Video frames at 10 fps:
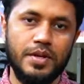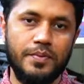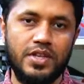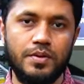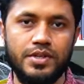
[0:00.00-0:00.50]
আমাকে
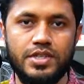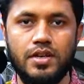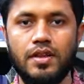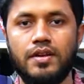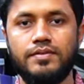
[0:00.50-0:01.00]
পেয়ে যাবেন
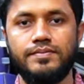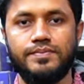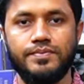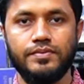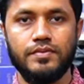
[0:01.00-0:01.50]
আচ্ছা
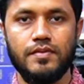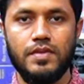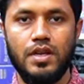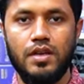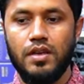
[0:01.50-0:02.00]
প্রথমে আমরা
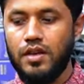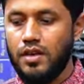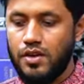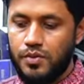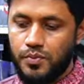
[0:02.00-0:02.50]
কোনটা দেখবো
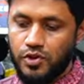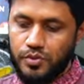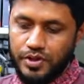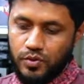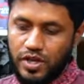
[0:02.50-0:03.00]

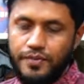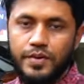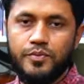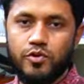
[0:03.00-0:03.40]
প্রথমে কোরাই ফাইভ